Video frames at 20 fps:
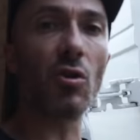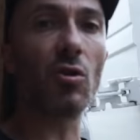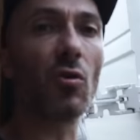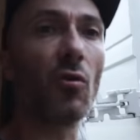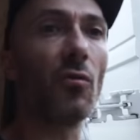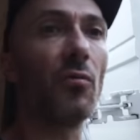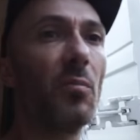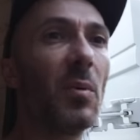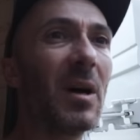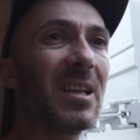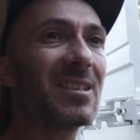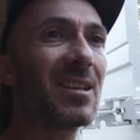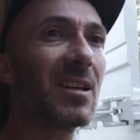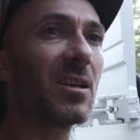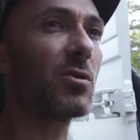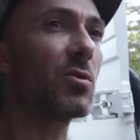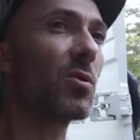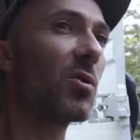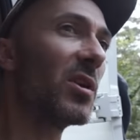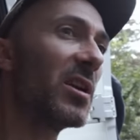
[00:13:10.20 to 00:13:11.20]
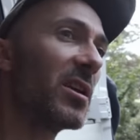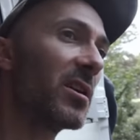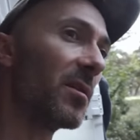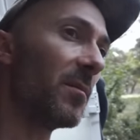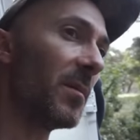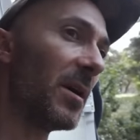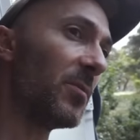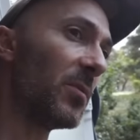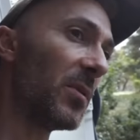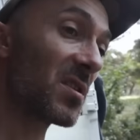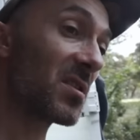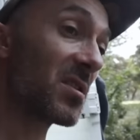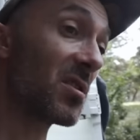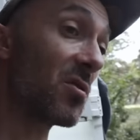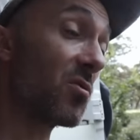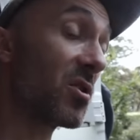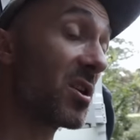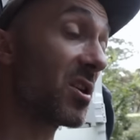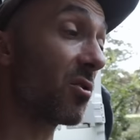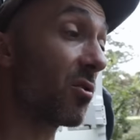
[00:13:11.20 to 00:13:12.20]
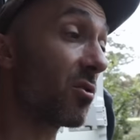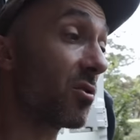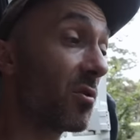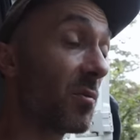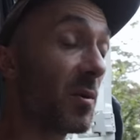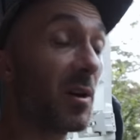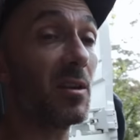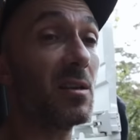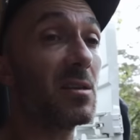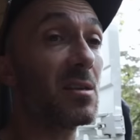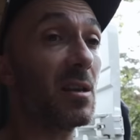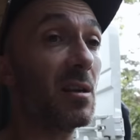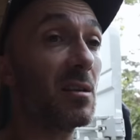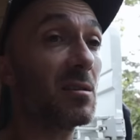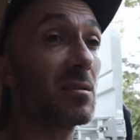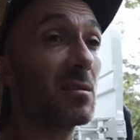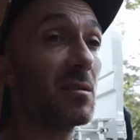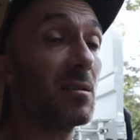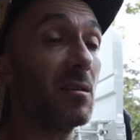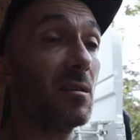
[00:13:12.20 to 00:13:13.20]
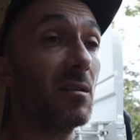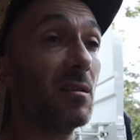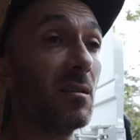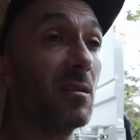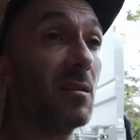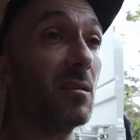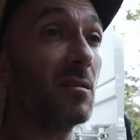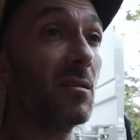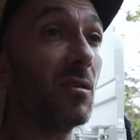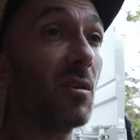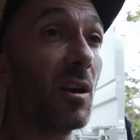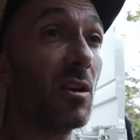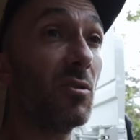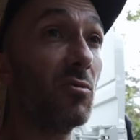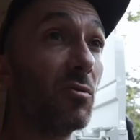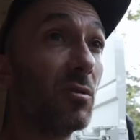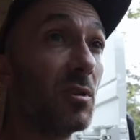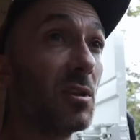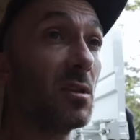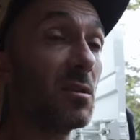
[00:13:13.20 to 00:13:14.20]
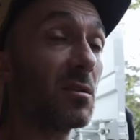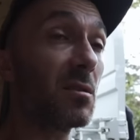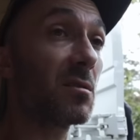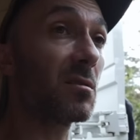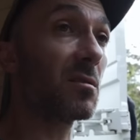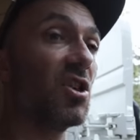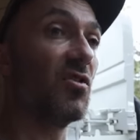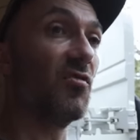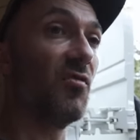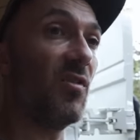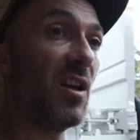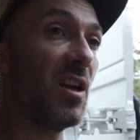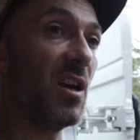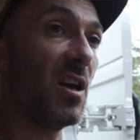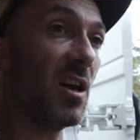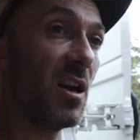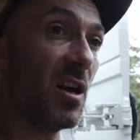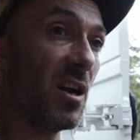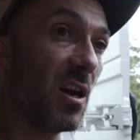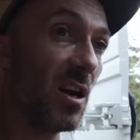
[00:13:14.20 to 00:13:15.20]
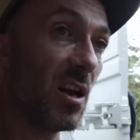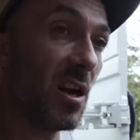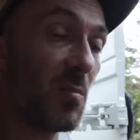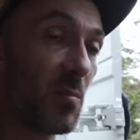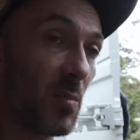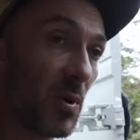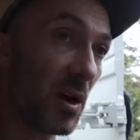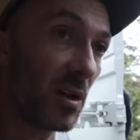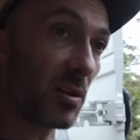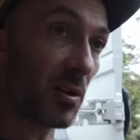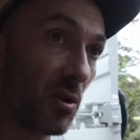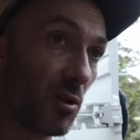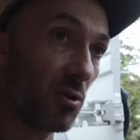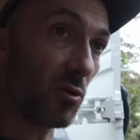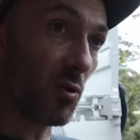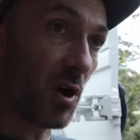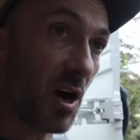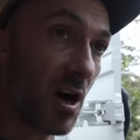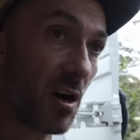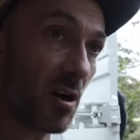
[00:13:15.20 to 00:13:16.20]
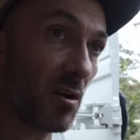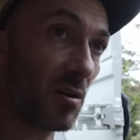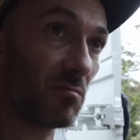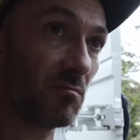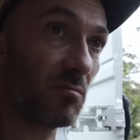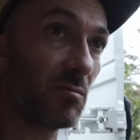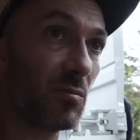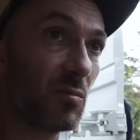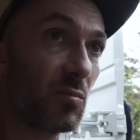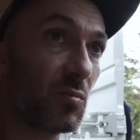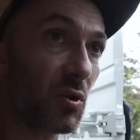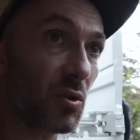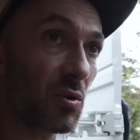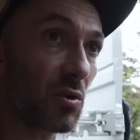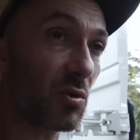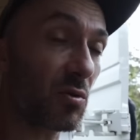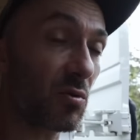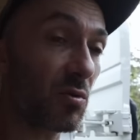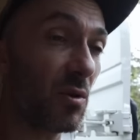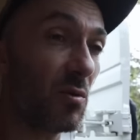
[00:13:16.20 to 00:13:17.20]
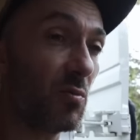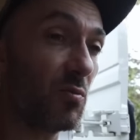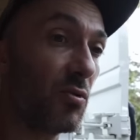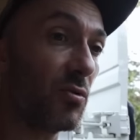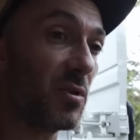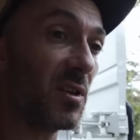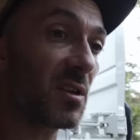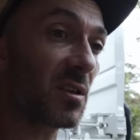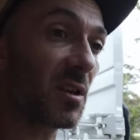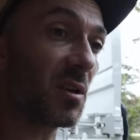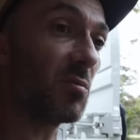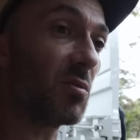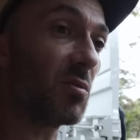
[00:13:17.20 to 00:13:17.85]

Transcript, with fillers: trouve pas très jolies quand même. C'est eux qui recommandaient ça, c'est dans la notice. Je vais les peindre en noir pour que ce soit le plus discret